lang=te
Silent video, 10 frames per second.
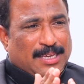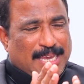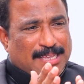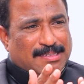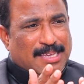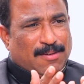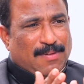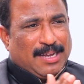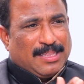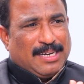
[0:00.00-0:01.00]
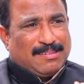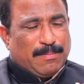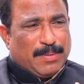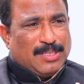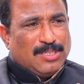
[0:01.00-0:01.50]
కేసీఆర్ వాగ్దానికి
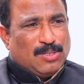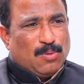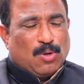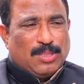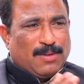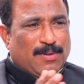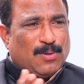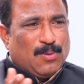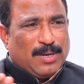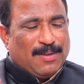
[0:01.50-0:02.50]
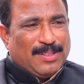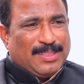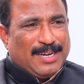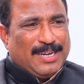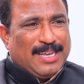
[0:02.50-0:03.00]
సంబంధించి కొంతవరకు
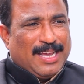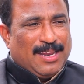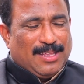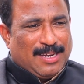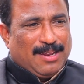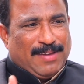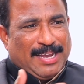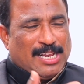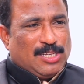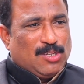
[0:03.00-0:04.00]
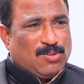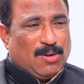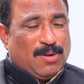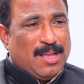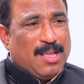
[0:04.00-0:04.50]
రేవంత్ రెడ్డి గారు ఏదైనా వ్యాఖ్యలు
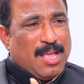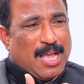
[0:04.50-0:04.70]
చేస్తున్నా కూడా